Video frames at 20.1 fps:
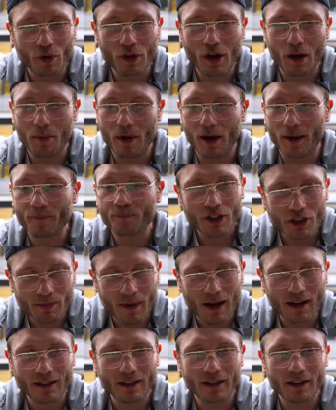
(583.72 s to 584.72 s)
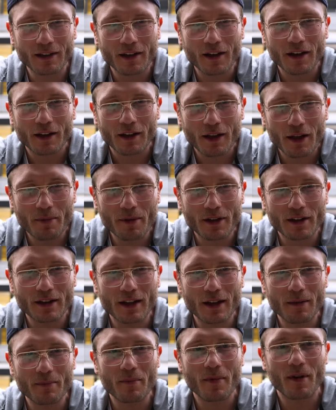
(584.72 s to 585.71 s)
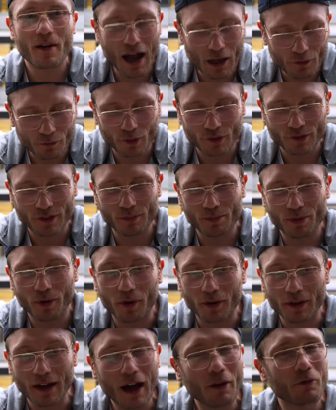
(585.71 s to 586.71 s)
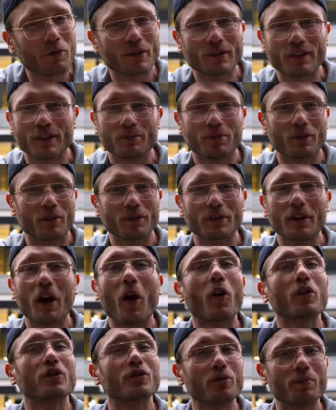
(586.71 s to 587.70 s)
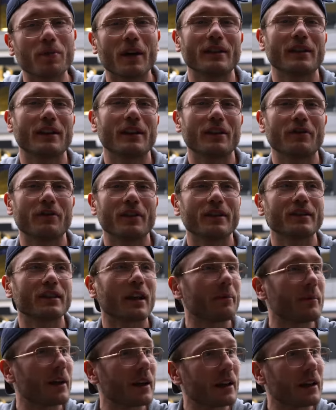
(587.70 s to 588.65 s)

Wunderbar wunderbar. Geschmacklich gebe ich dem 8 von 10 Punkten. 8 von 10 Punkten, auch super Ding gewesen, hat